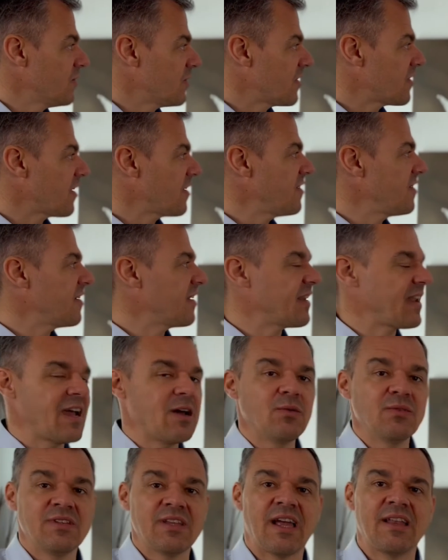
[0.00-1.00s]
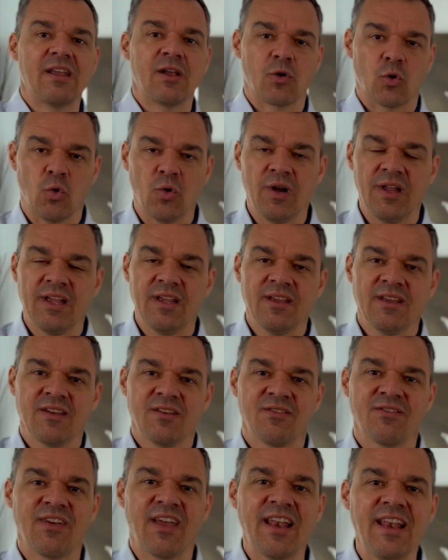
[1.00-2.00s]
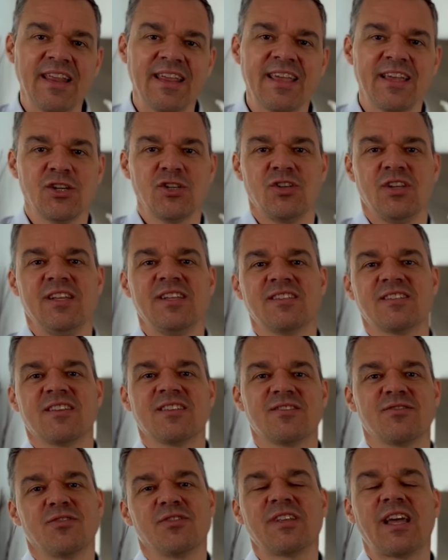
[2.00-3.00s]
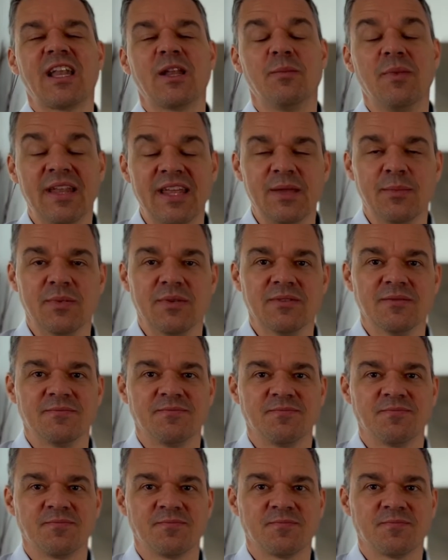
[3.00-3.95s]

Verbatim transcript: Und das ist genau deine Rolle. Welche ist das von deinem Leben?